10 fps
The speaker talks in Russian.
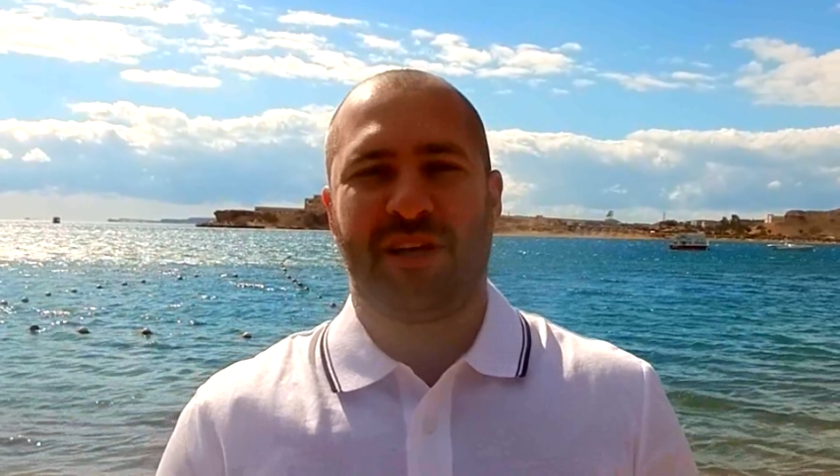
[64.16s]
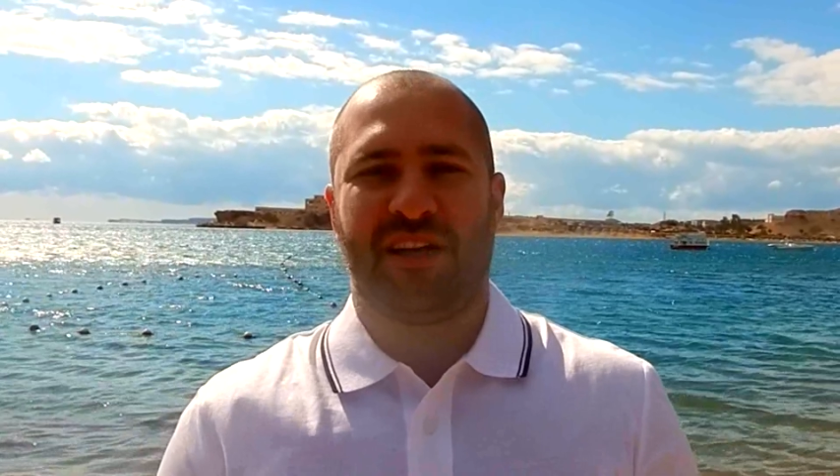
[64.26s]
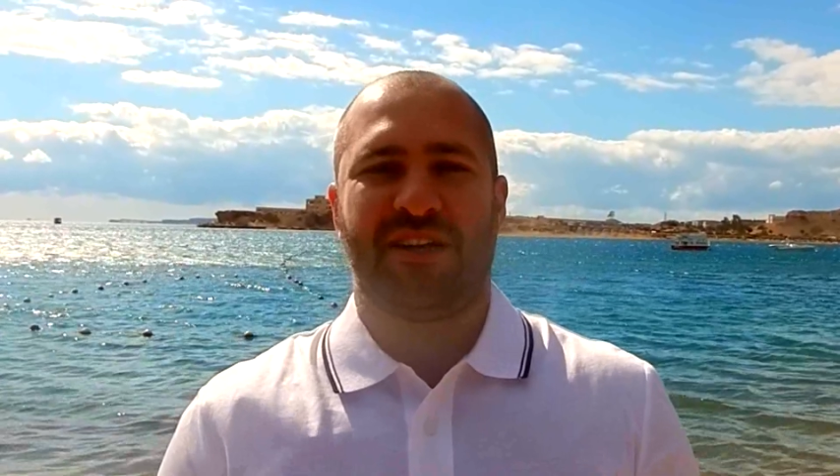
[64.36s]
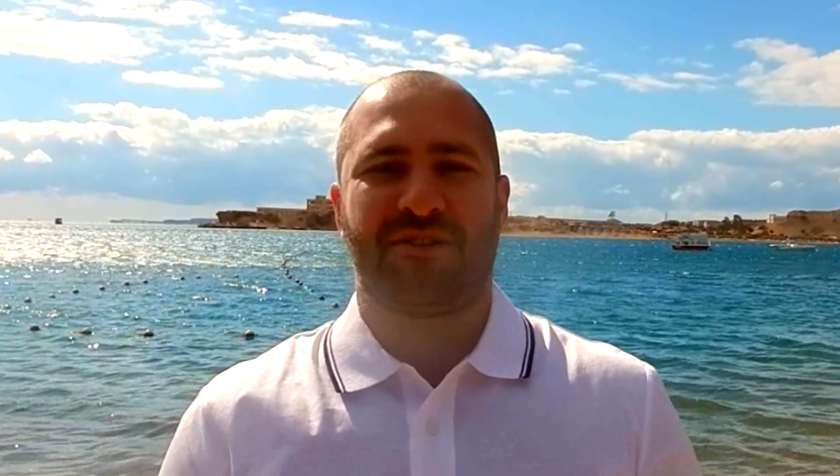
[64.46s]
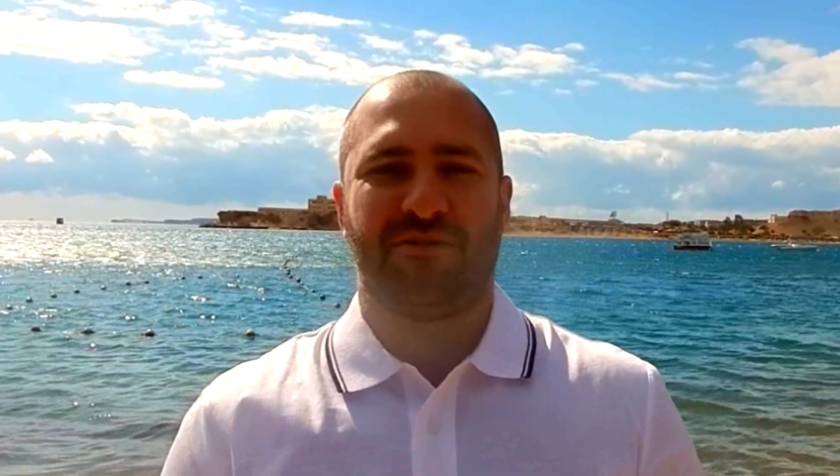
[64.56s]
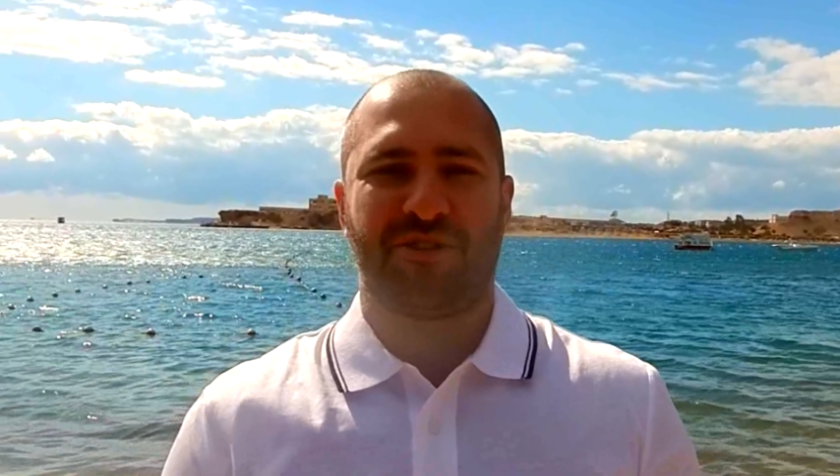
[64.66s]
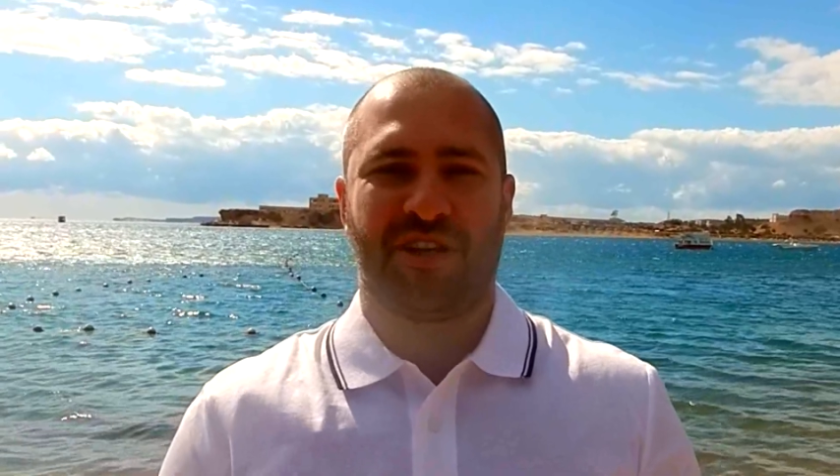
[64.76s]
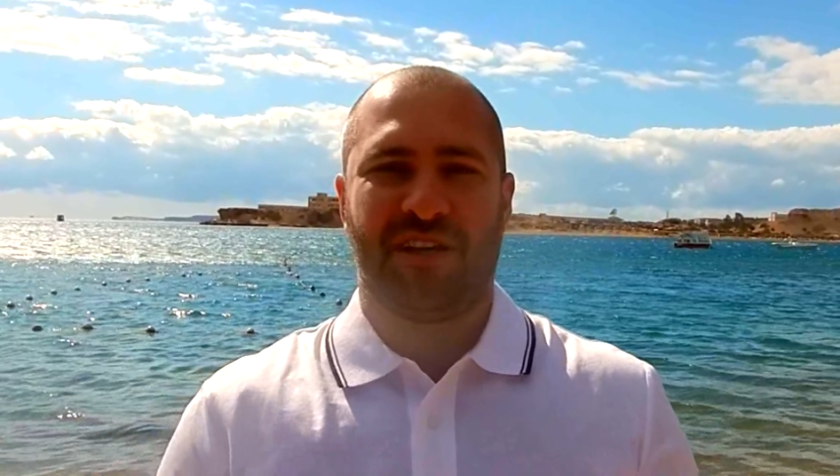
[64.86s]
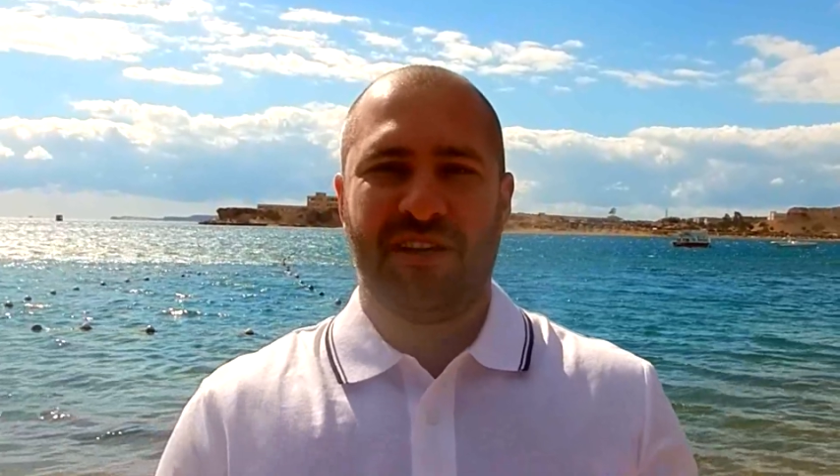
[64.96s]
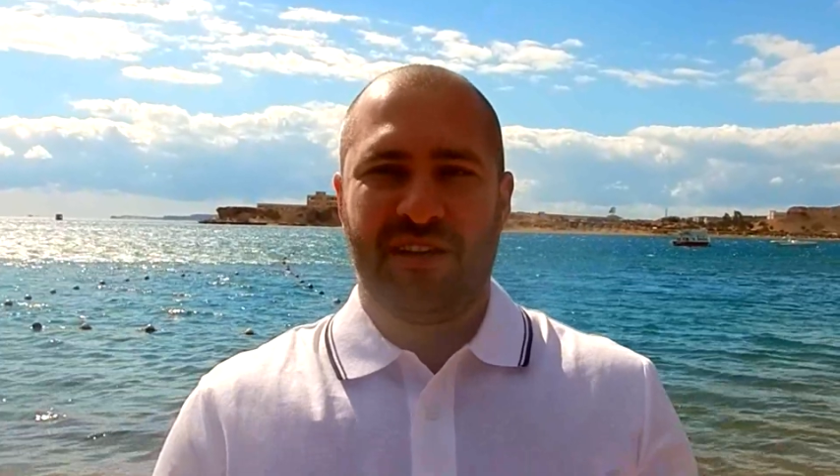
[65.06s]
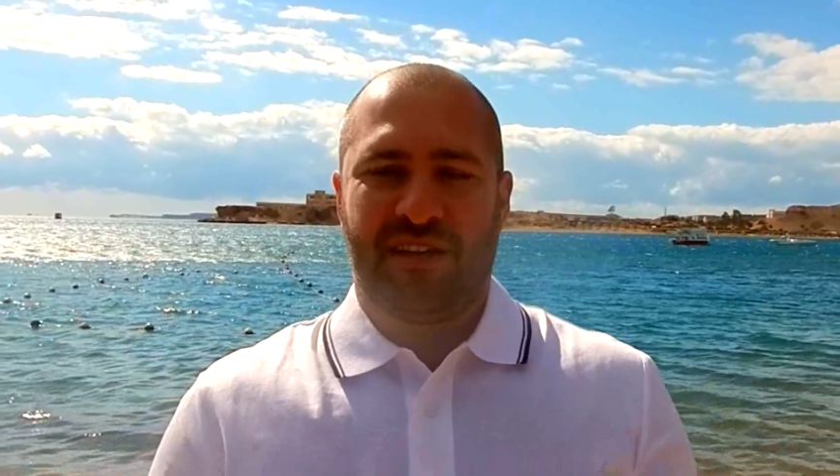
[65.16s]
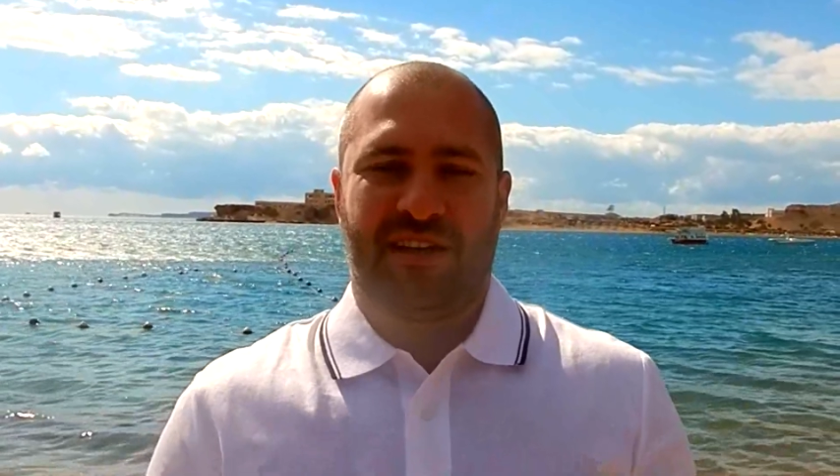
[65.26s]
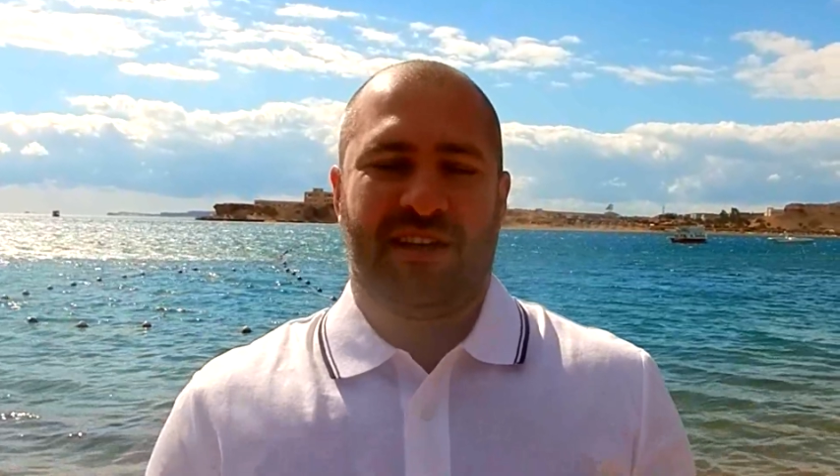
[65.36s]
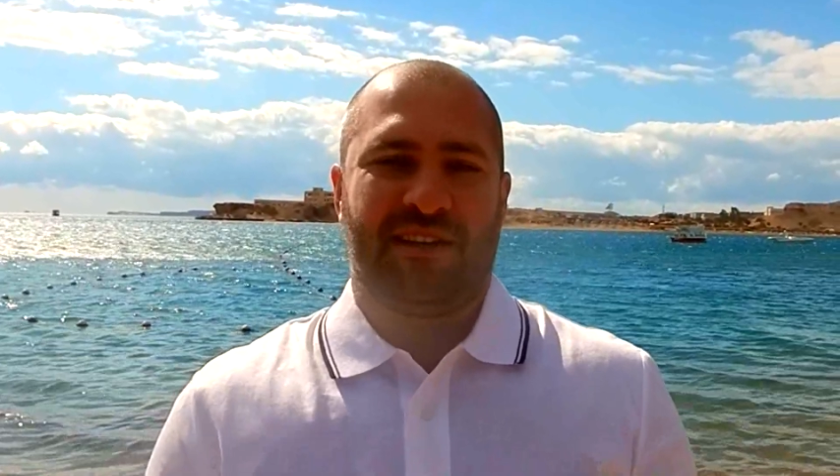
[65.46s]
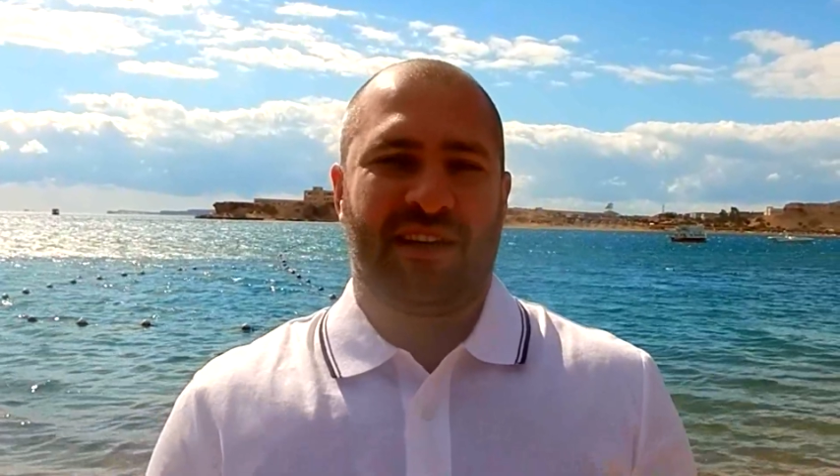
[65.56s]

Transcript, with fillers: мы, конечно, уже э,